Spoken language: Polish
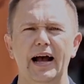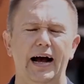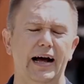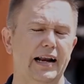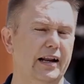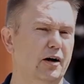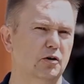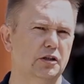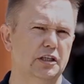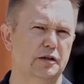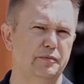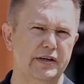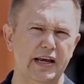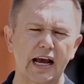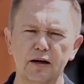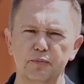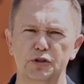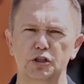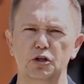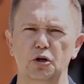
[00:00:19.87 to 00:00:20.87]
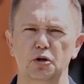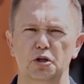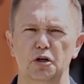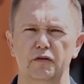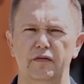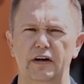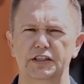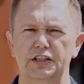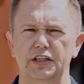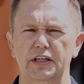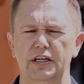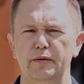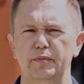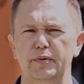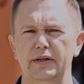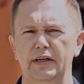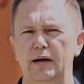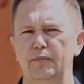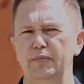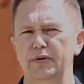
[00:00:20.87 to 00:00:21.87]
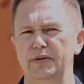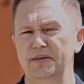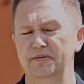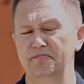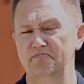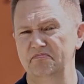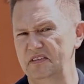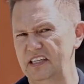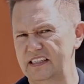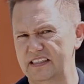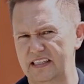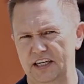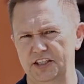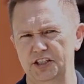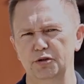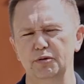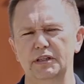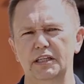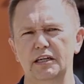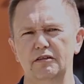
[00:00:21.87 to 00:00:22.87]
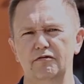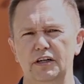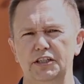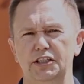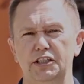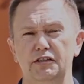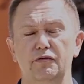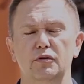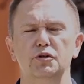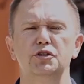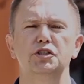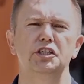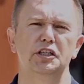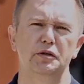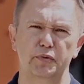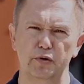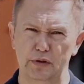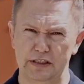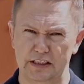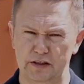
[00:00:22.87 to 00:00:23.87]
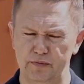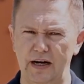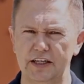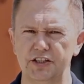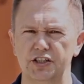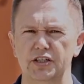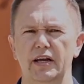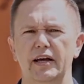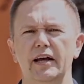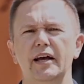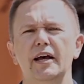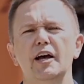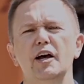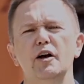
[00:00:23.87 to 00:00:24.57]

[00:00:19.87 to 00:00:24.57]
ale o tym, jak przygotować ryby, aby nie straciły tych właściwości i były smaczne,